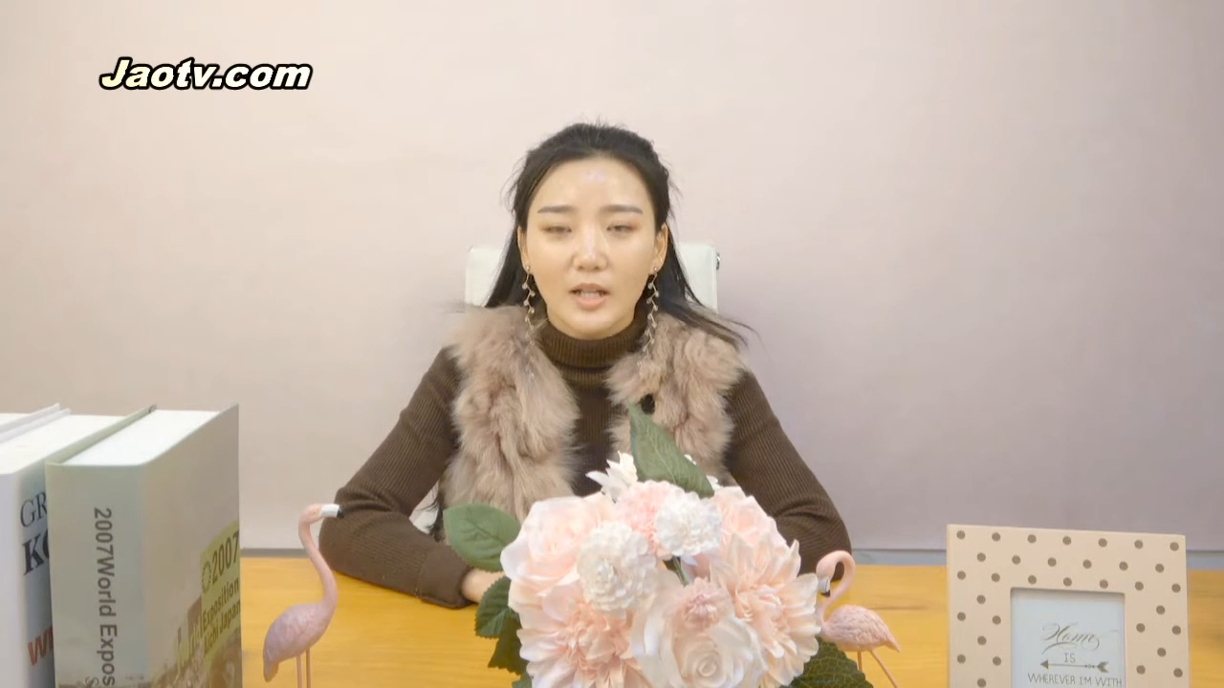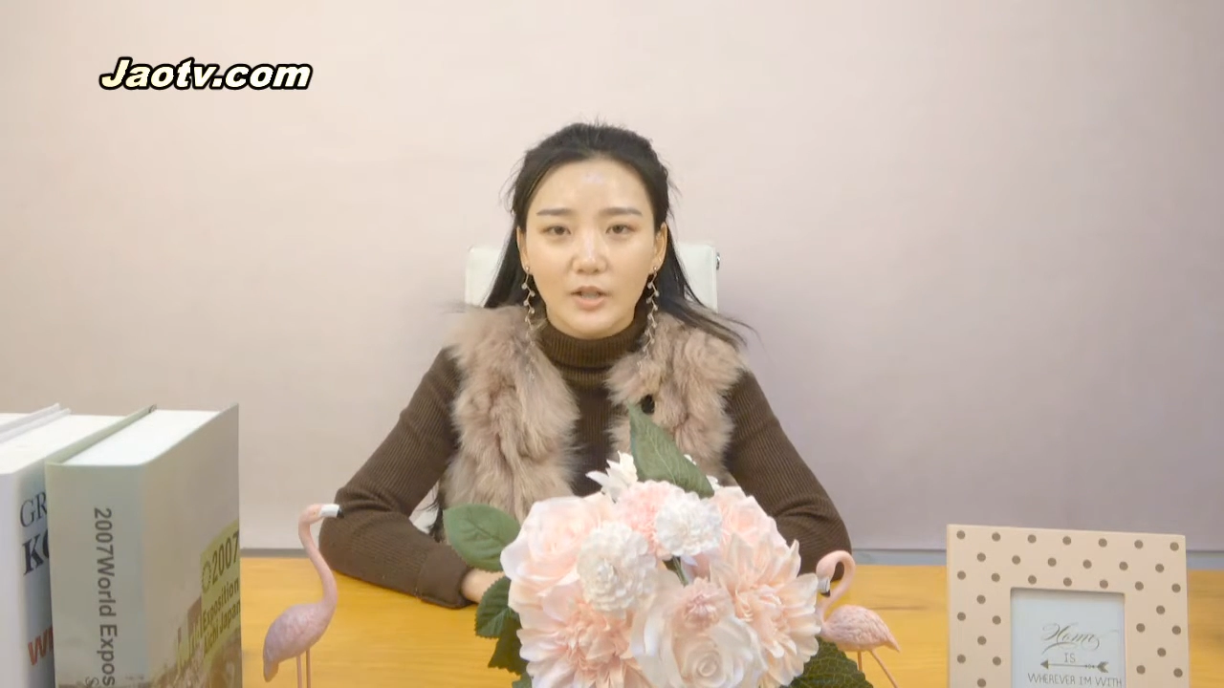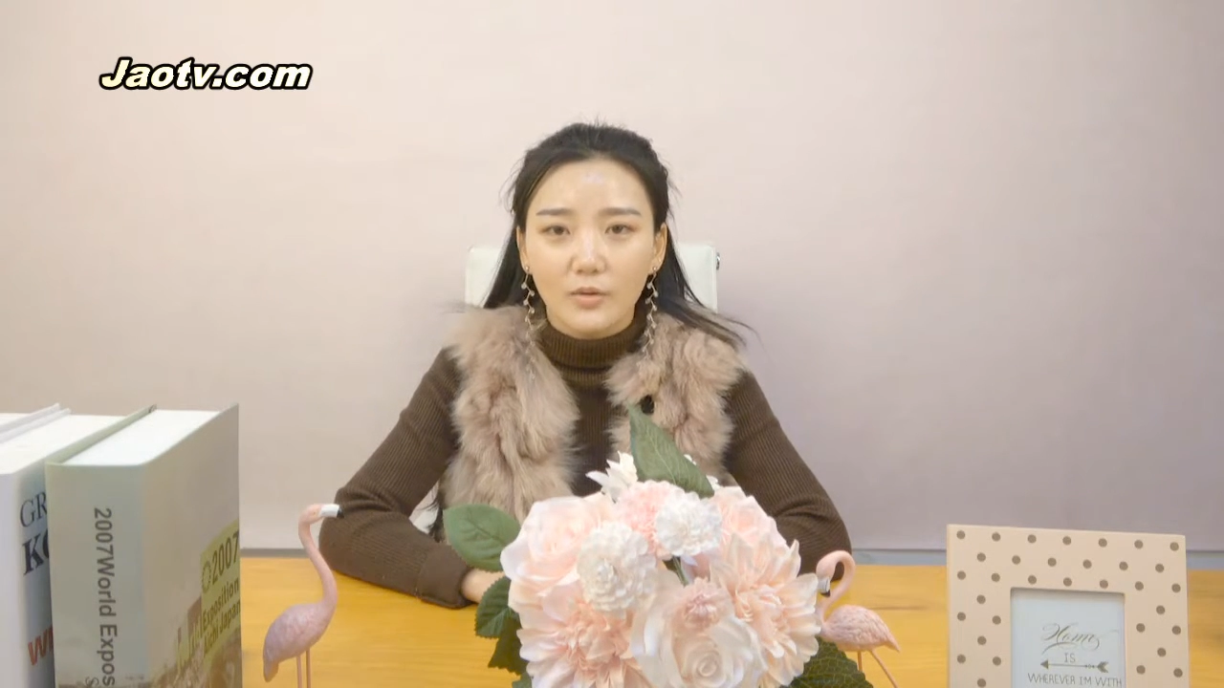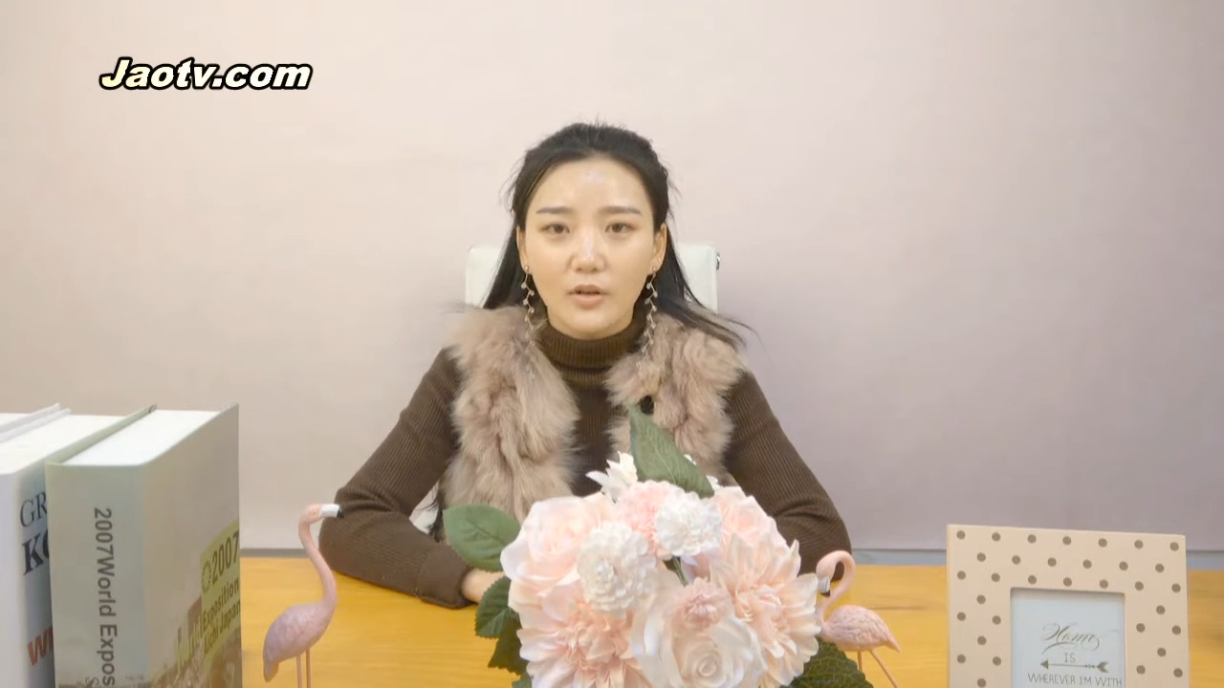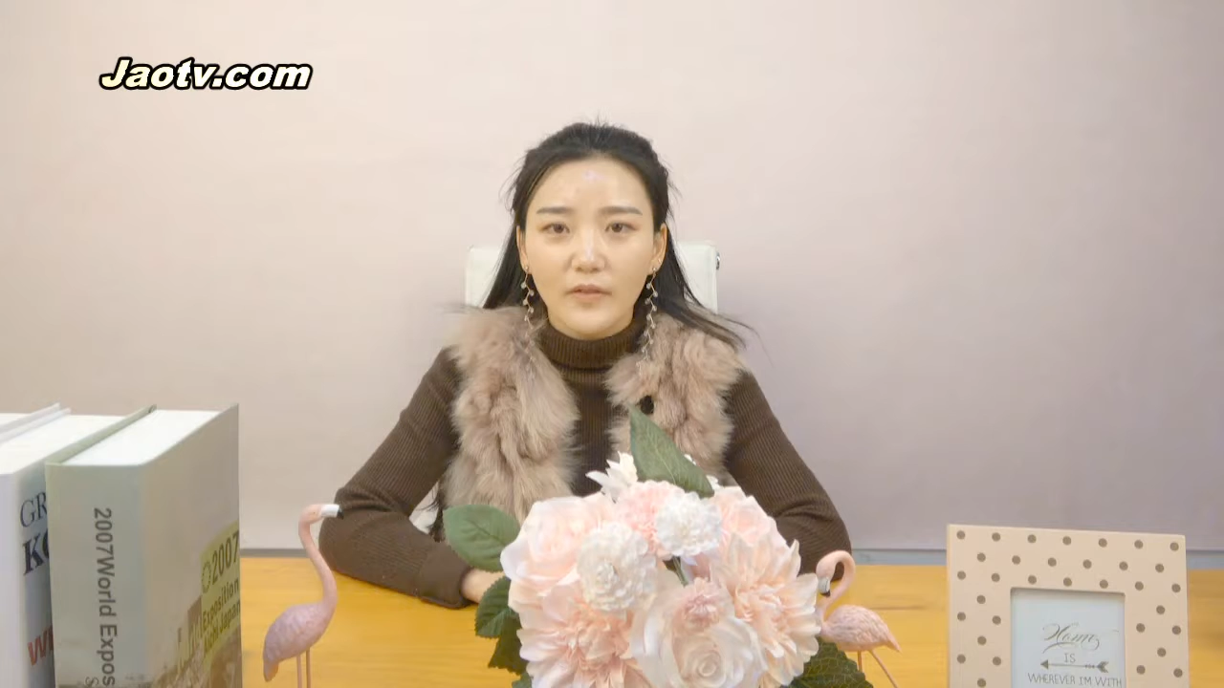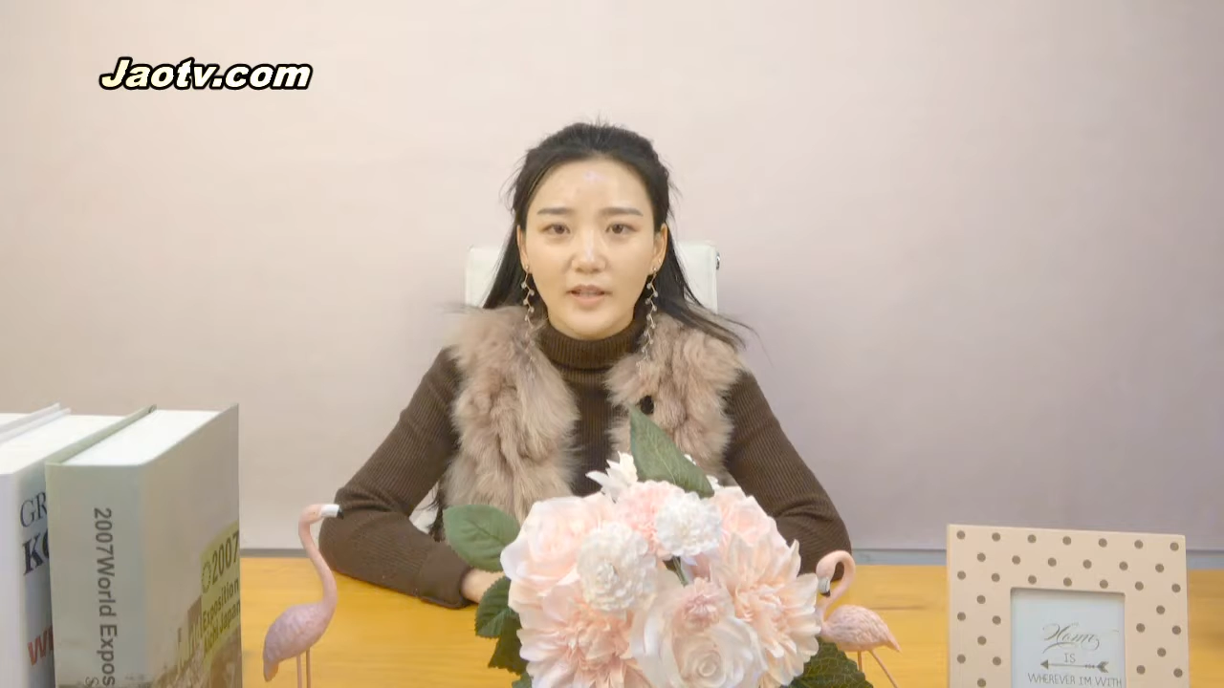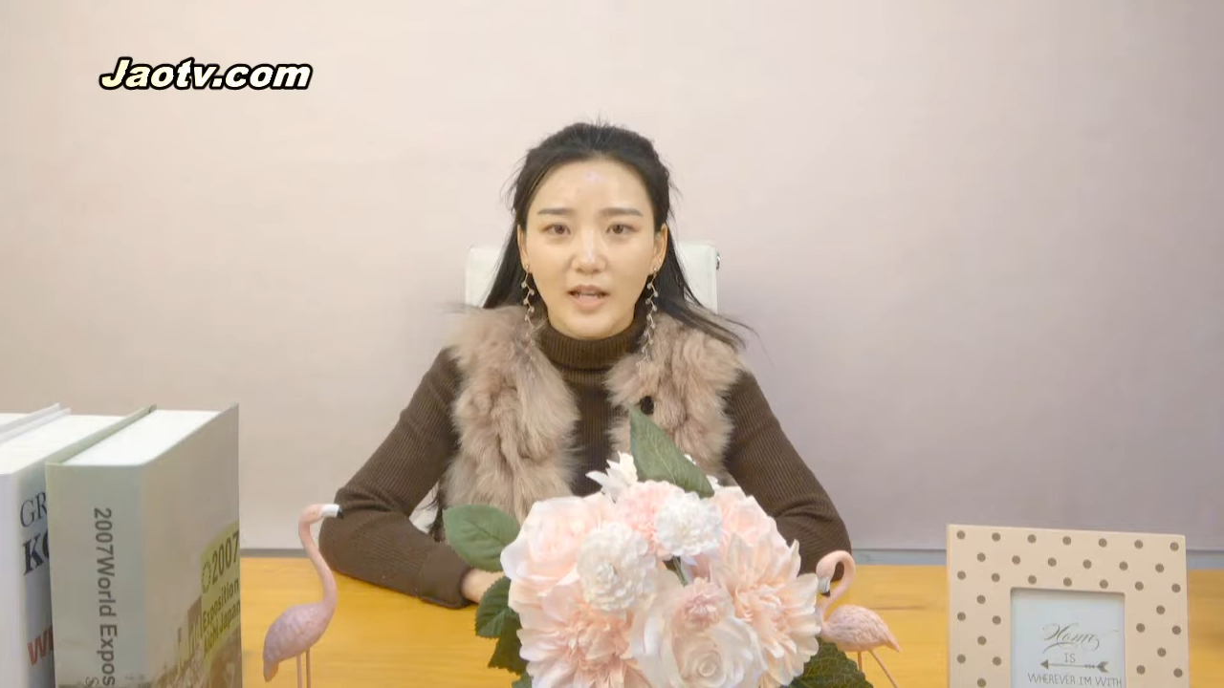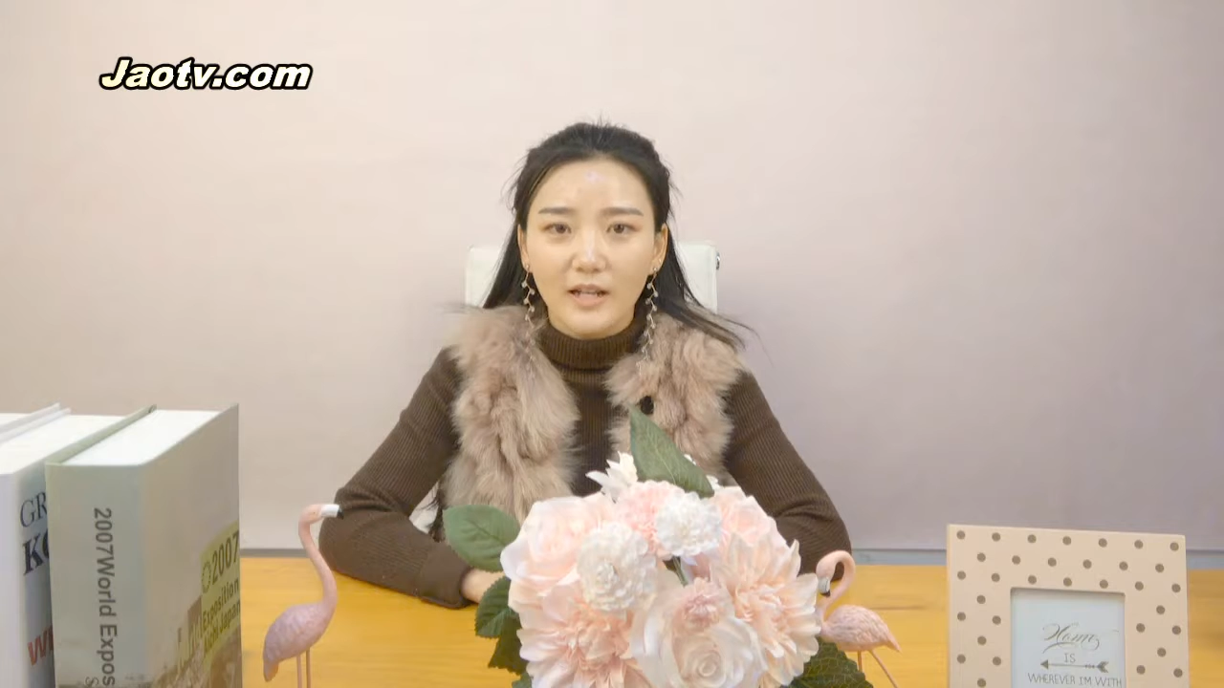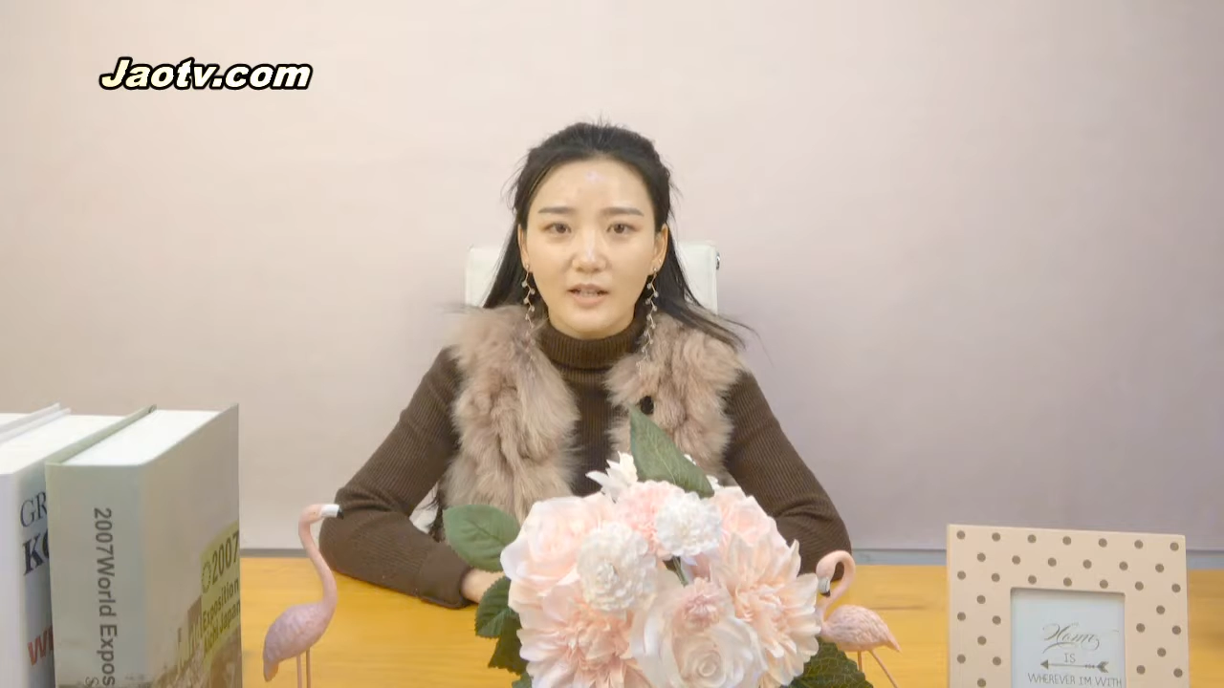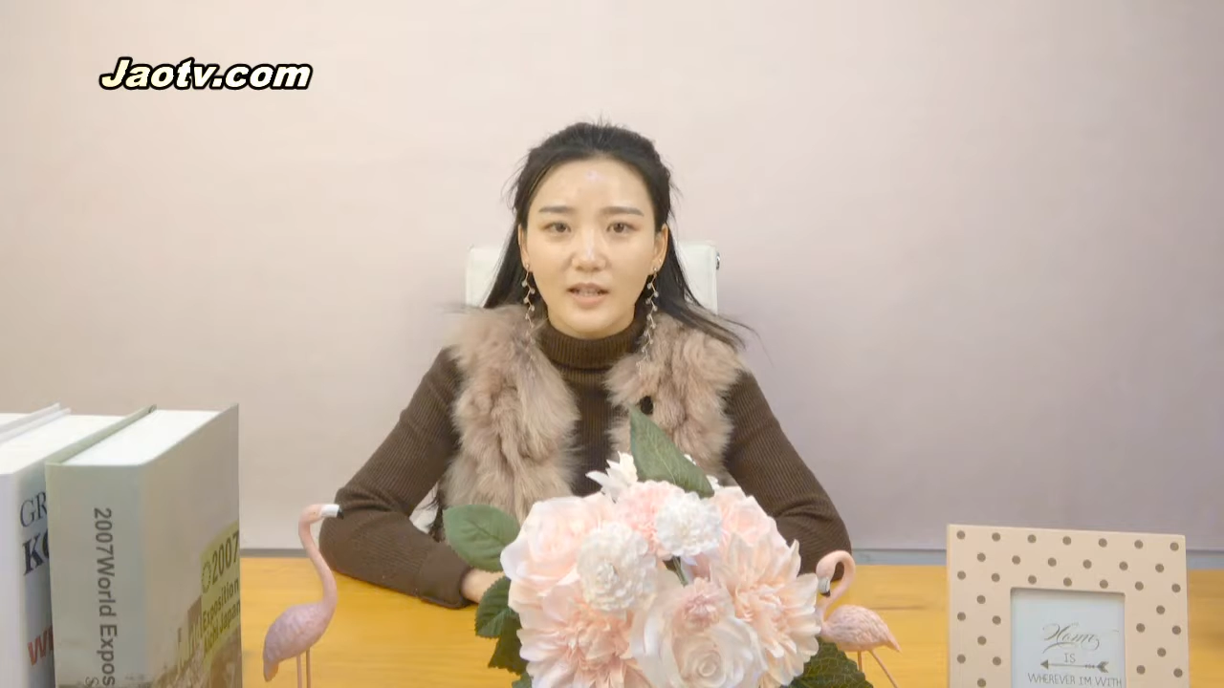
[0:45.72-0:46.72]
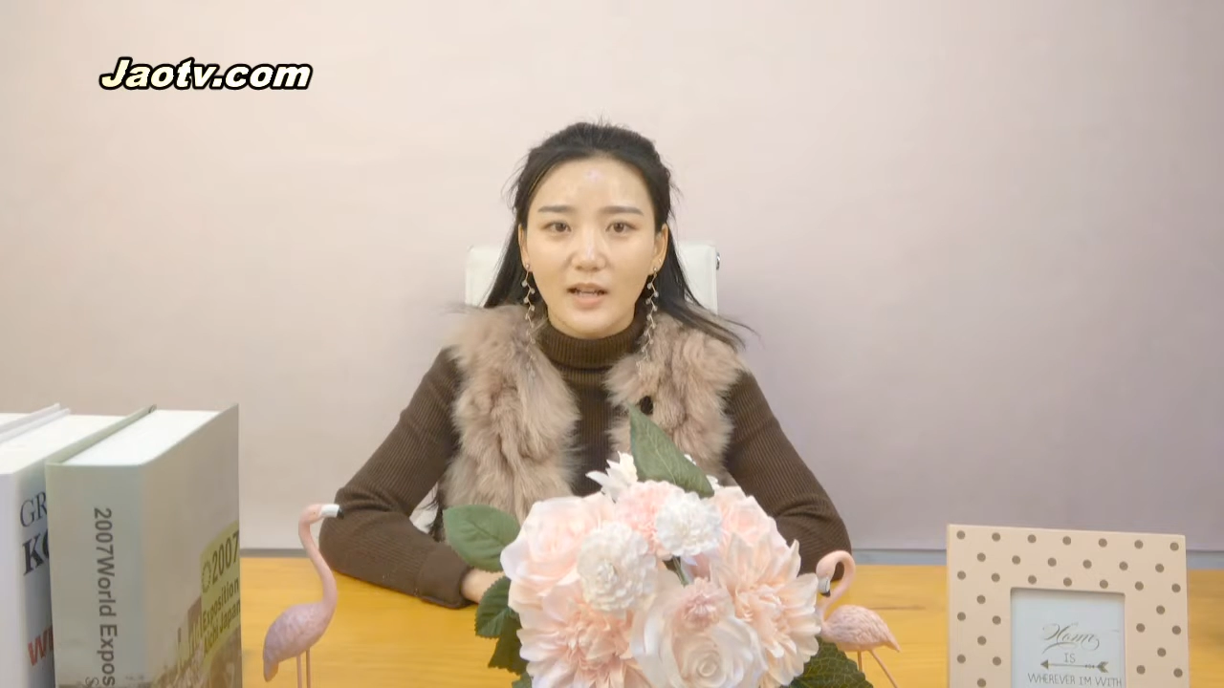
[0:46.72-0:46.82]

你若问她和